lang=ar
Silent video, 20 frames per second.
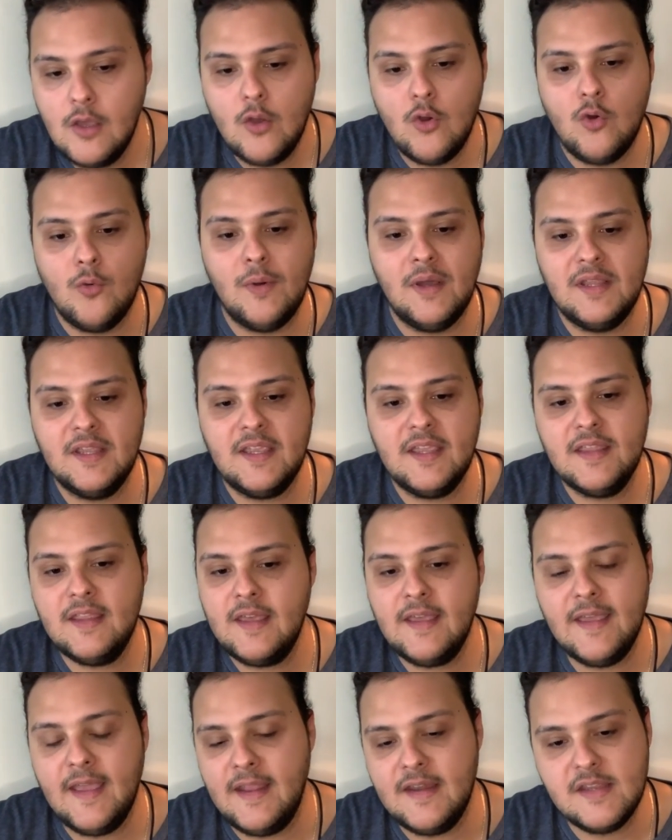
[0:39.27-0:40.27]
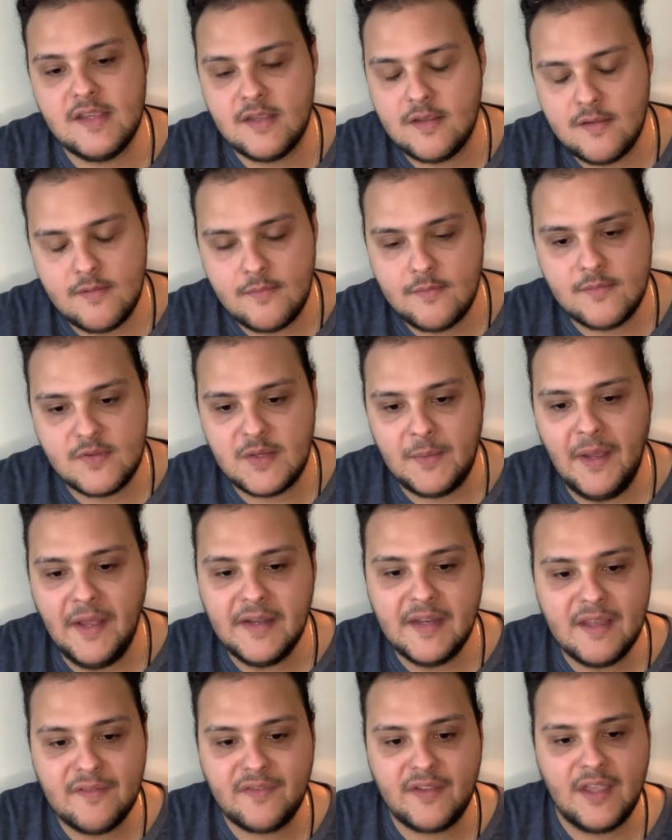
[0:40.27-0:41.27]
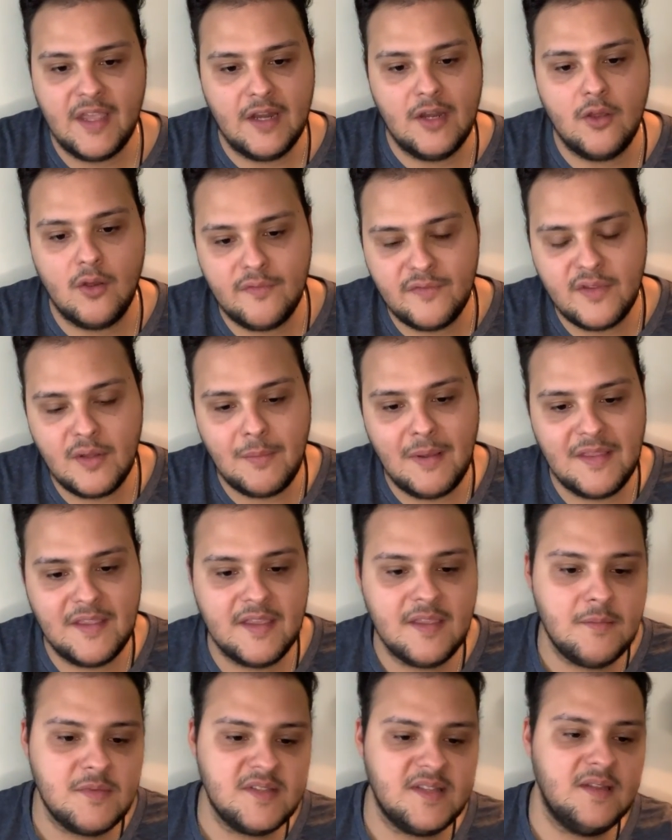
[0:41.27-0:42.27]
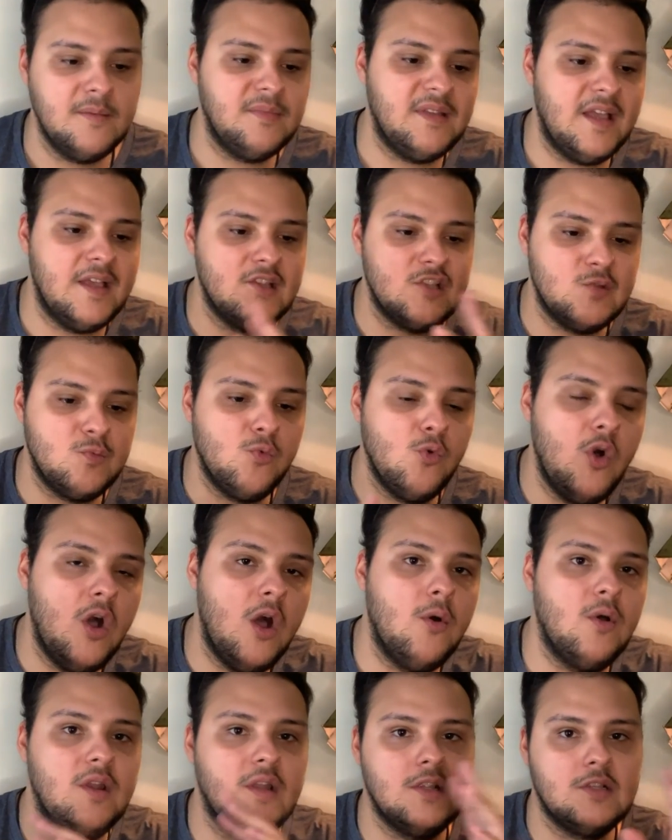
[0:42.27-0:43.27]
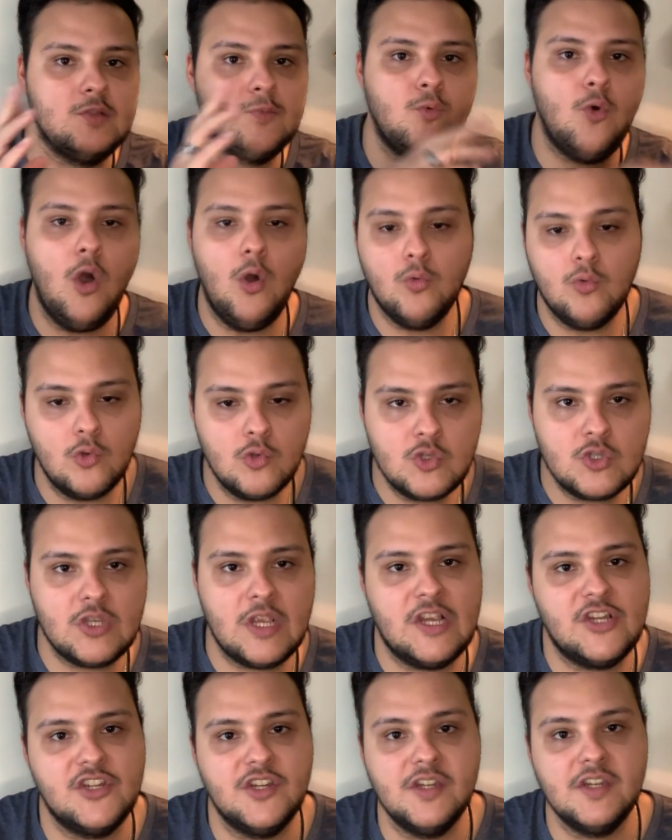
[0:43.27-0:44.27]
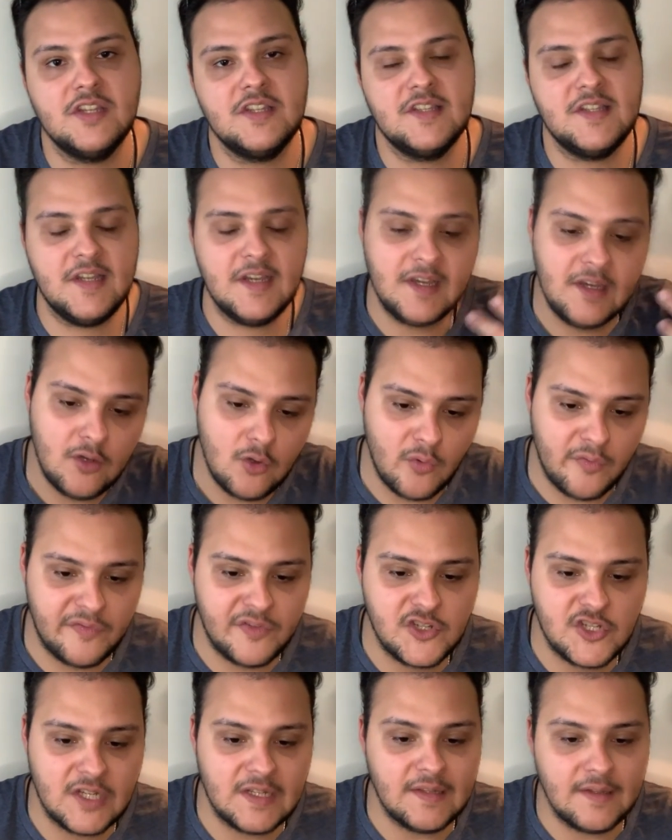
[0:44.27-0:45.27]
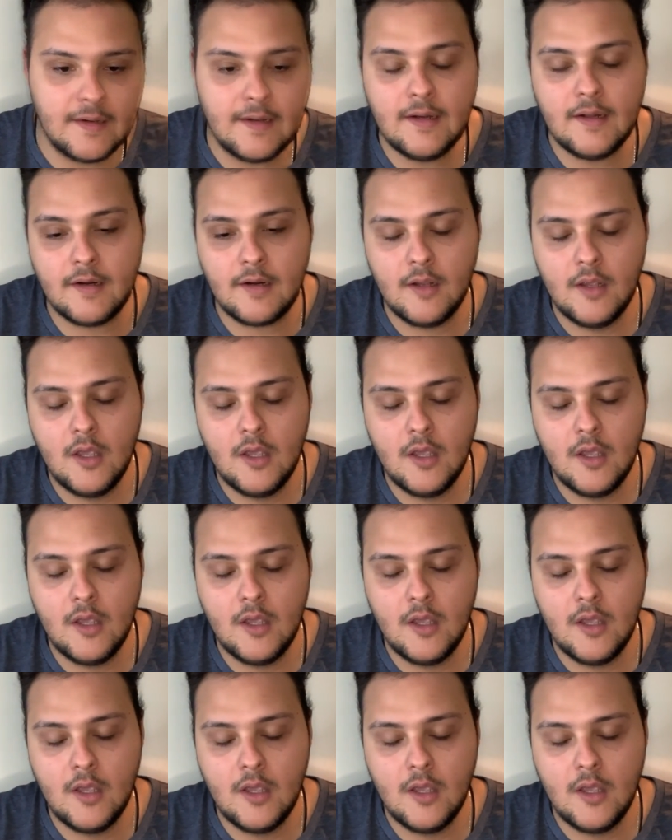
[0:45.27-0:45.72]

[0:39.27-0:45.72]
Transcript: وبعد كده يعني صباح النفخ يعني افضل بعد كده مستني بتاع اسبوع ولا اسبوع ونص عشان ينزل لي الاوفيشال تريلر